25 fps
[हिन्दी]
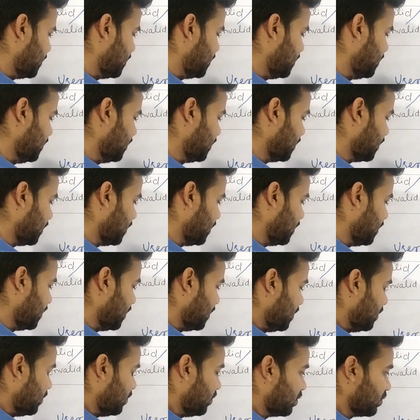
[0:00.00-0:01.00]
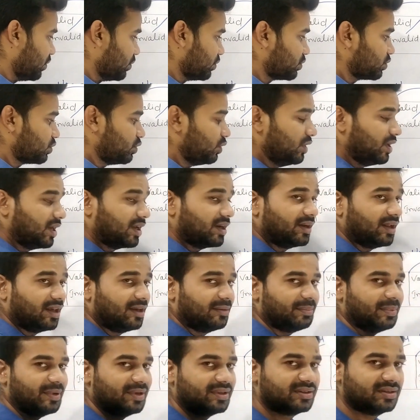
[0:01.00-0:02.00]
ठीक है और उसको एक नए
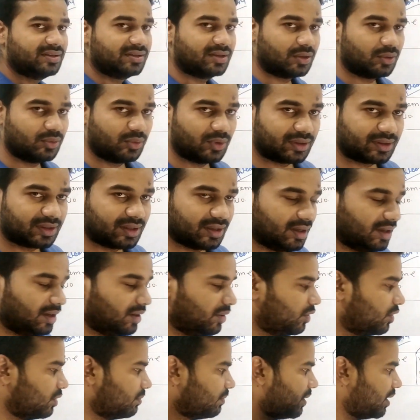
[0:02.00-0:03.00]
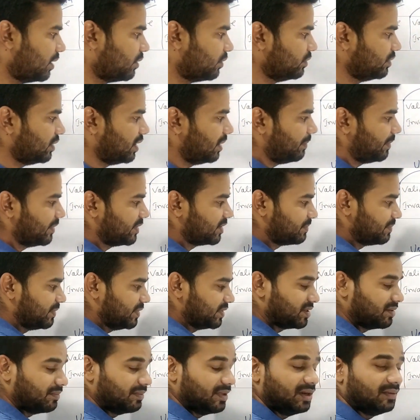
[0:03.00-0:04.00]
पेज की जरूरत है और मान लो यहाँ पर
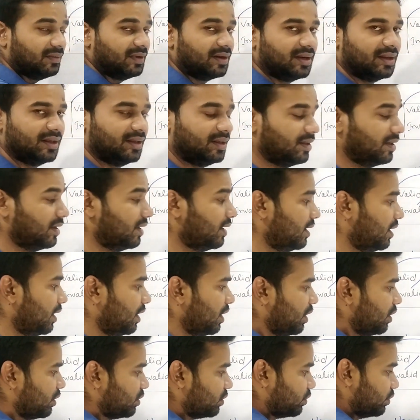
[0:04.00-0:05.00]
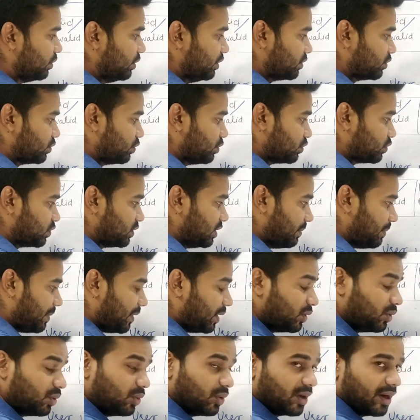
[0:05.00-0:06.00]
स्पेस अवेलेबल नहीं है तो इसको स्वेप
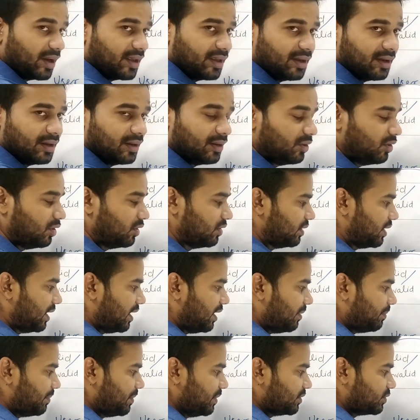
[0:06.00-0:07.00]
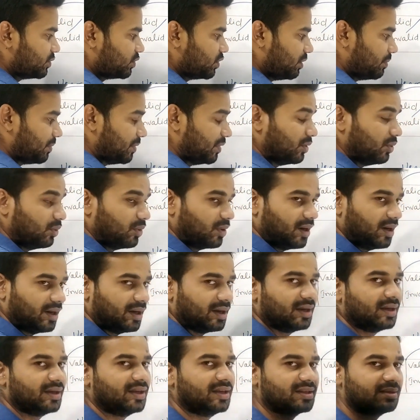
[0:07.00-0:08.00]
आउट होगा ये और नया पेज स्वेप इन होगा
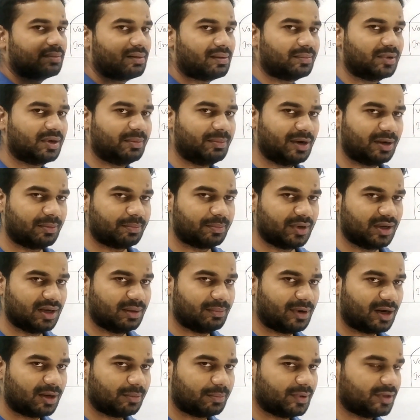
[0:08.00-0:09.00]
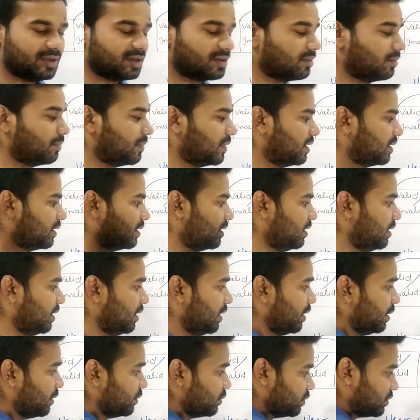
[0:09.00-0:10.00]
ये सब हम डिमांड डिमांड पेजिंग में पढ़ेंगे
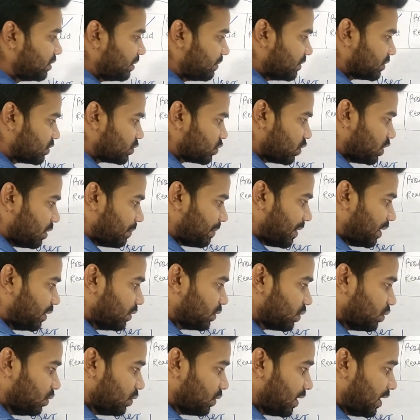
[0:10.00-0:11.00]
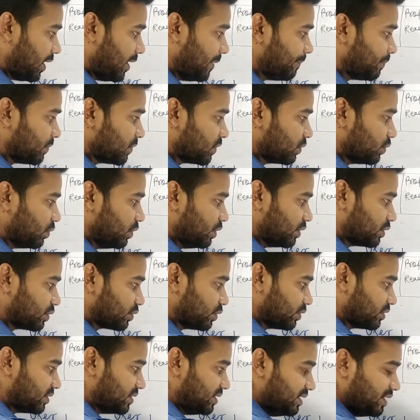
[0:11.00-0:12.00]
तो जब ये स्वेप आउट होगा तो
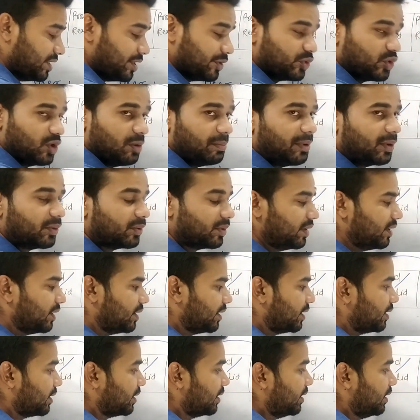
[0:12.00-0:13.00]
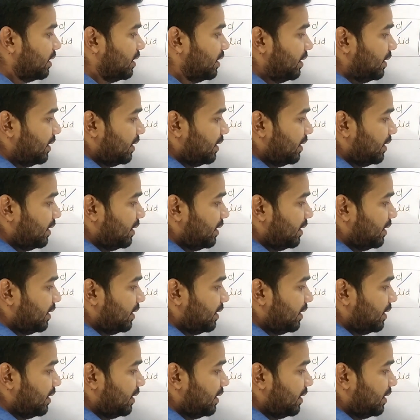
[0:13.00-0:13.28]
इसको सीधे स्वेप आउट नहीं करेंगे